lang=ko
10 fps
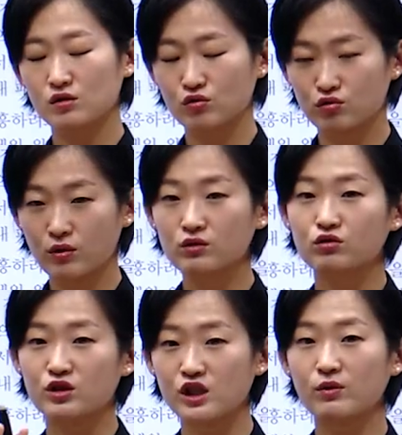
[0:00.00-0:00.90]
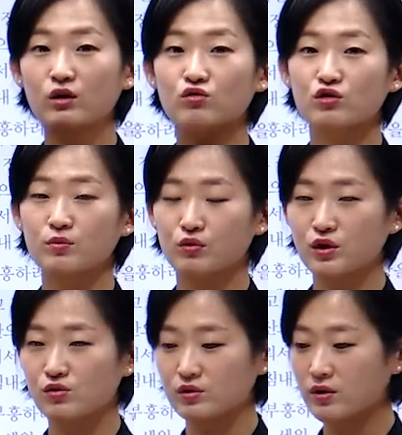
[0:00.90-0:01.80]
구원군, 지원군을
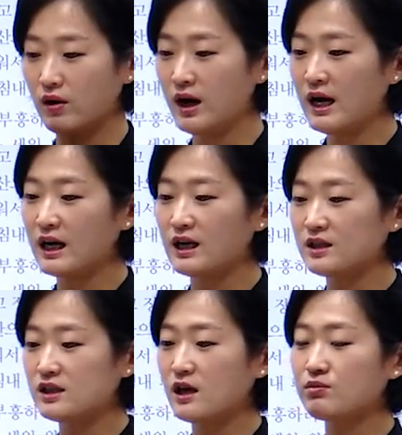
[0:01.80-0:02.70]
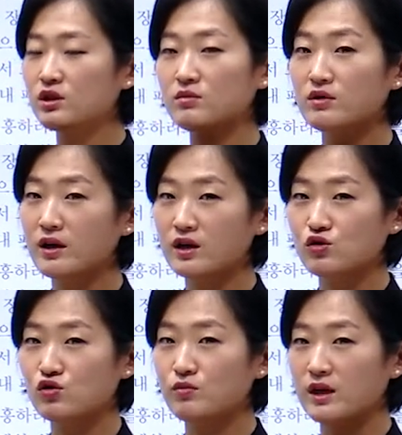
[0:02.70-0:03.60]
보내줘서 같이 합심을
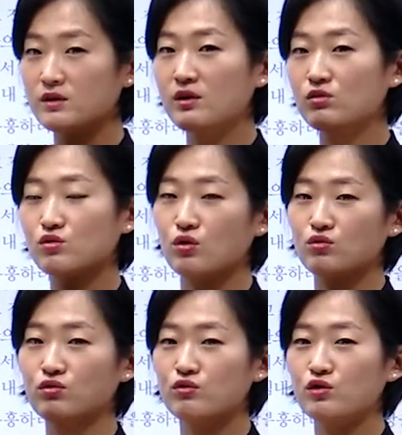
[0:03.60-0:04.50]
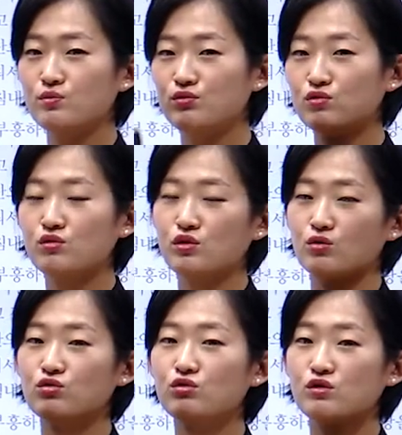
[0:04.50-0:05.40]
해가지고 마지막으로 전투를 부흥
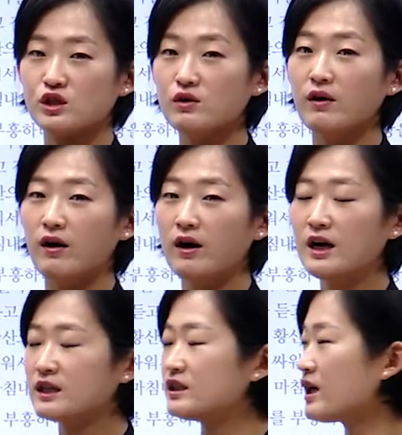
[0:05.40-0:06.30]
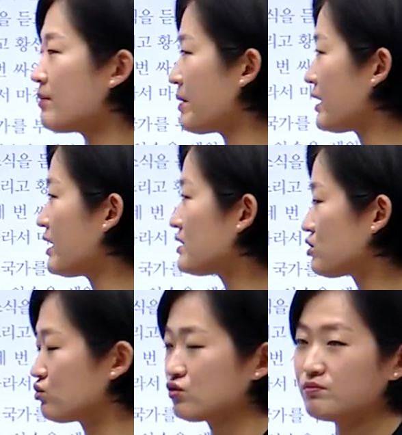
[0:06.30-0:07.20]
전투를 치러요. 그게 백강
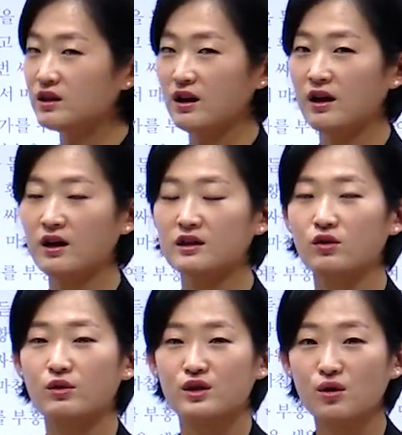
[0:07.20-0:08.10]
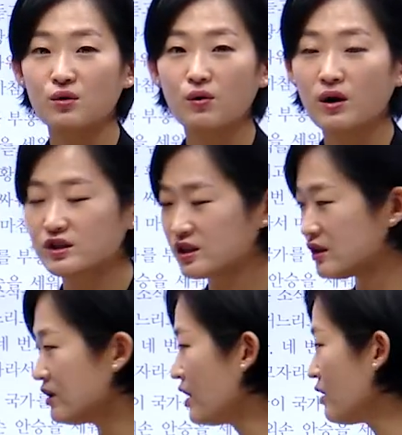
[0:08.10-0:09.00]
전투입니다. 그러나 성공하지는